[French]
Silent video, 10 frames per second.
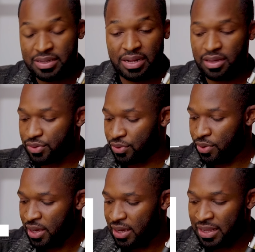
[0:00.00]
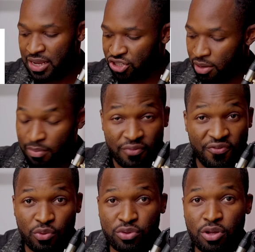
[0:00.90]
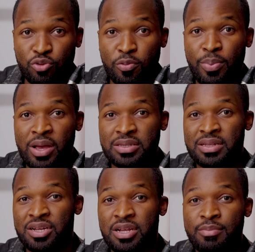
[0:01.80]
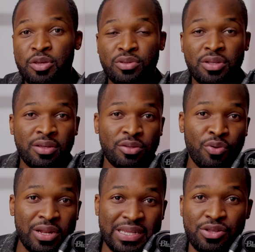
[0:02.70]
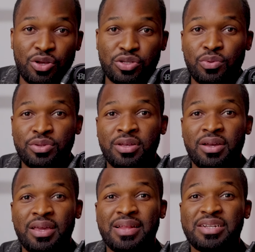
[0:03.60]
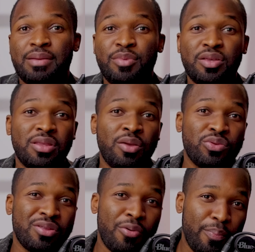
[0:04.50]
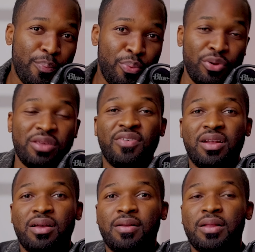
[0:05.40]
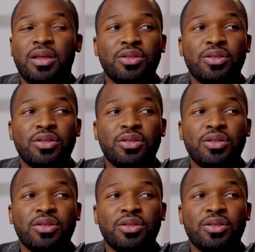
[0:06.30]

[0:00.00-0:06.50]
C'est-à-dire qu'il n'a jamais fait autant de passes, il n'a jamais été autant leader sur le terrain, il n'a jamais été autant polyvalent.